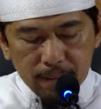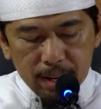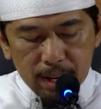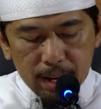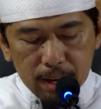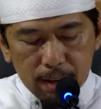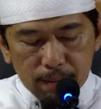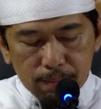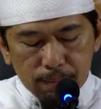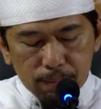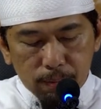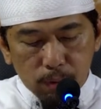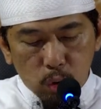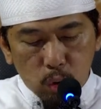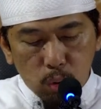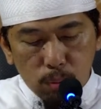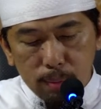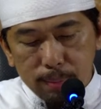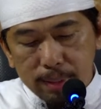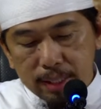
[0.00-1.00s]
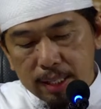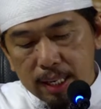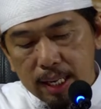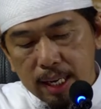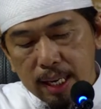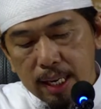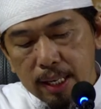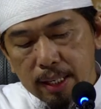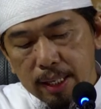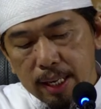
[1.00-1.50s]
Ya, cuma
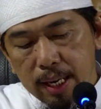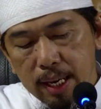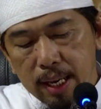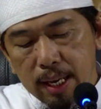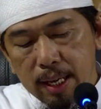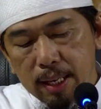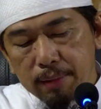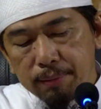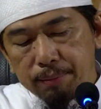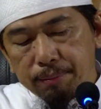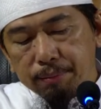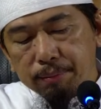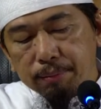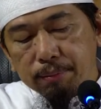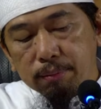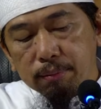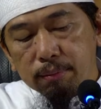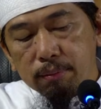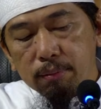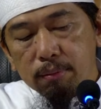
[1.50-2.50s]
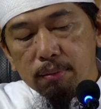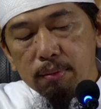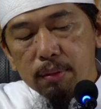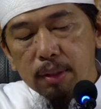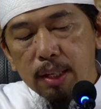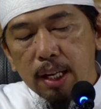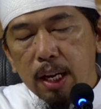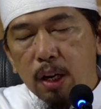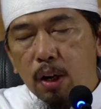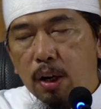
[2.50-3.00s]
masalahnya
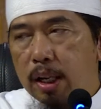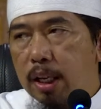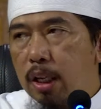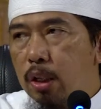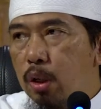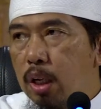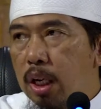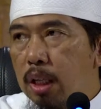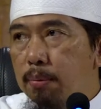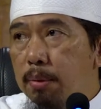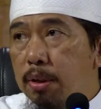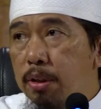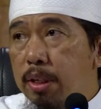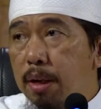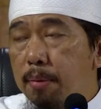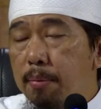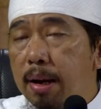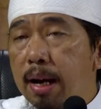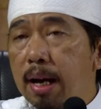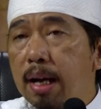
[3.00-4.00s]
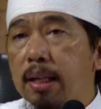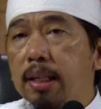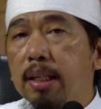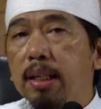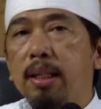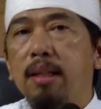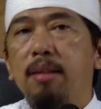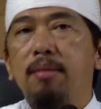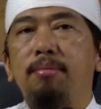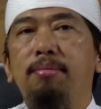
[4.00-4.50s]
kalau lagi sholat berjamaah
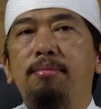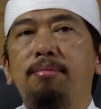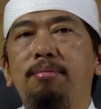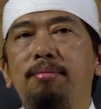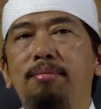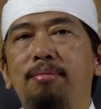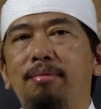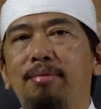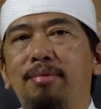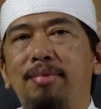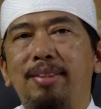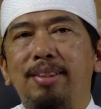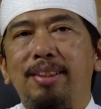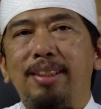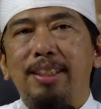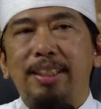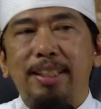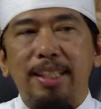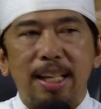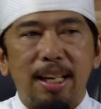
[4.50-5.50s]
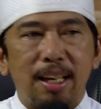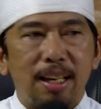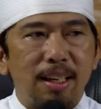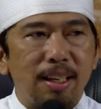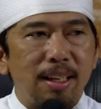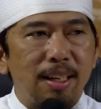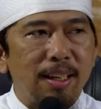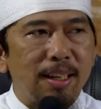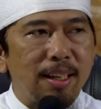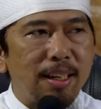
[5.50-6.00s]
nih, gitu ya.
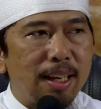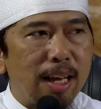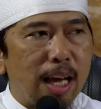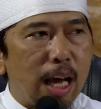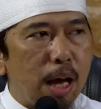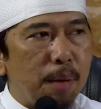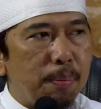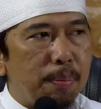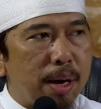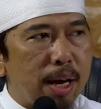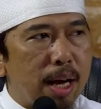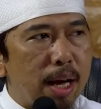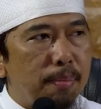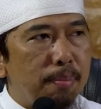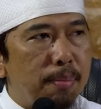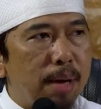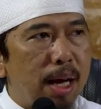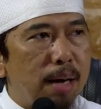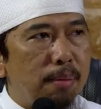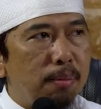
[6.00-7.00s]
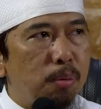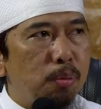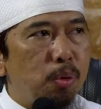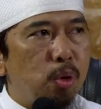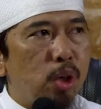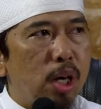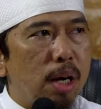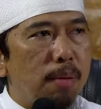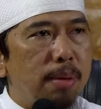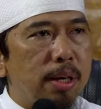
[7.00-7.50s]
Apakah makmum
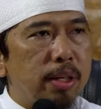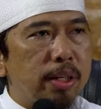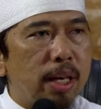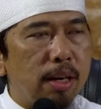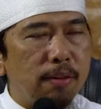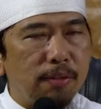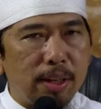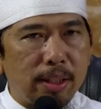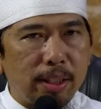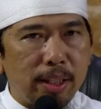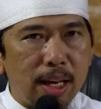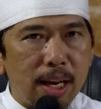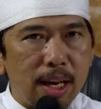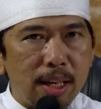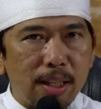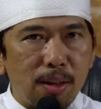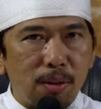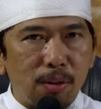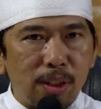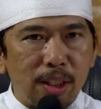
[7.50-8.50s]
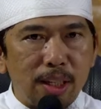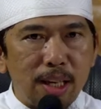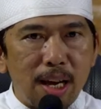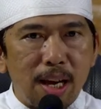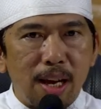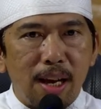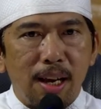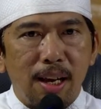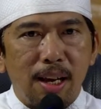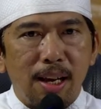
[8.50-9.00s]
juga baca Al-Fatihah atau tidak?